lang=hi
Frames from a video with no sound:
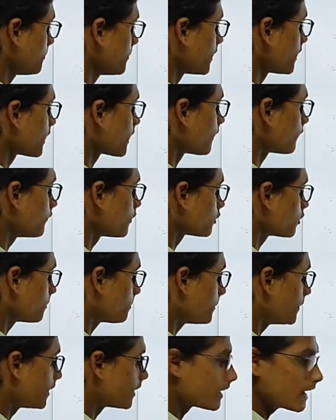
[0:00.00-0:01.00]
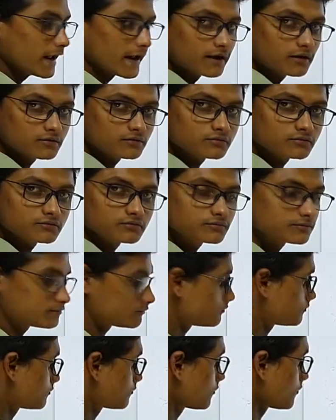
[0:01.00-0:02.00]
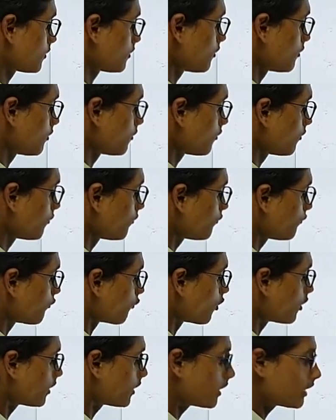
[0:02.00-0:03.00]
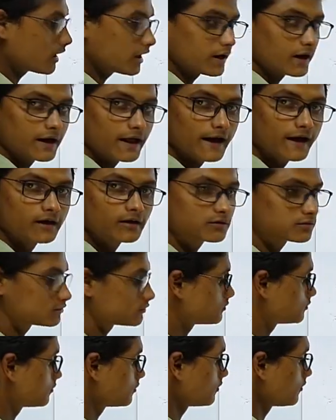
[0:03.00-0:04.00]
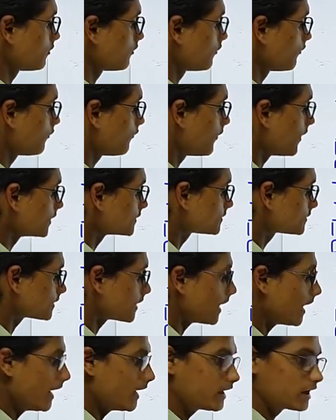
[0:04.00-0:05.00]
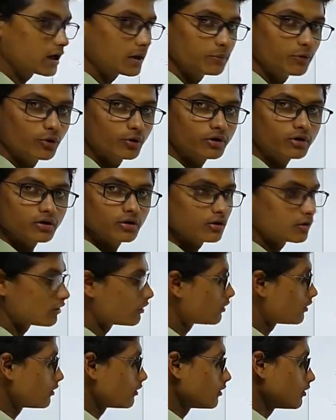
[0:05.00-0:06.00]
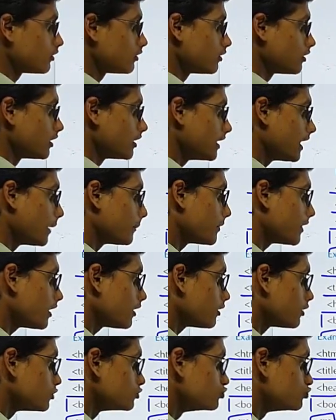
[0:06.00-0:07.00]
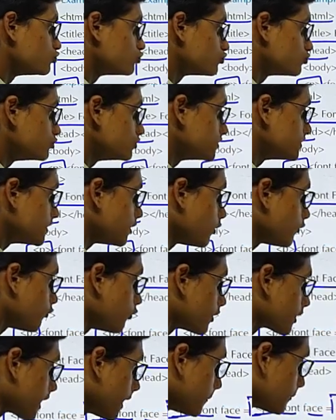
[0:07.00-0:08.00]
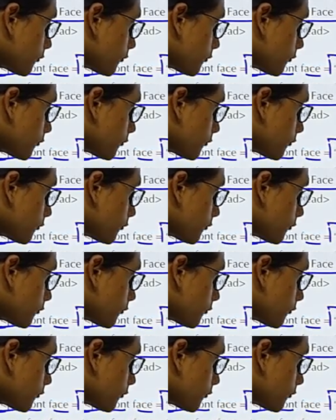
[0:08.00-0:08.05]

पैराग्राफ पी टैग फोन टैग फेस एट्रीब्यूट यहाँ पे जियो फ़ोन का